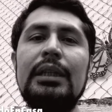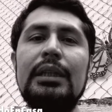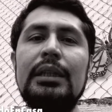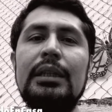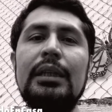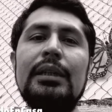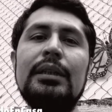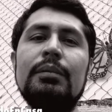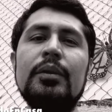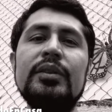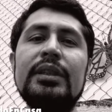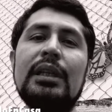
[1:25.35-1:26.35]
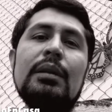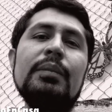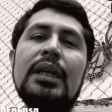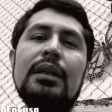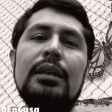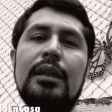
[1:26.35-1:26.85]
y el libro se
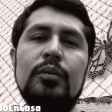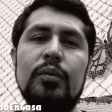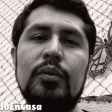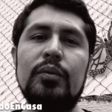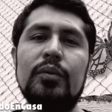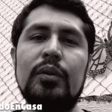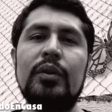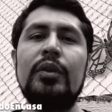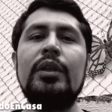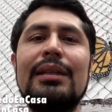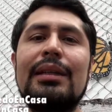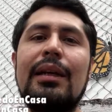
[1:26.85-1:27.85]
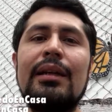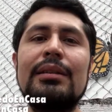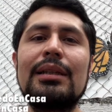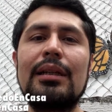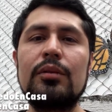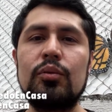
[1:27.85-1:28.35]
llama La luz. ¿Qué es
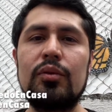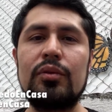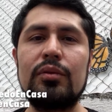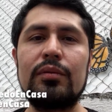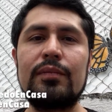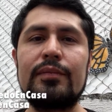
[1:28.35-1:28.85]
la luz?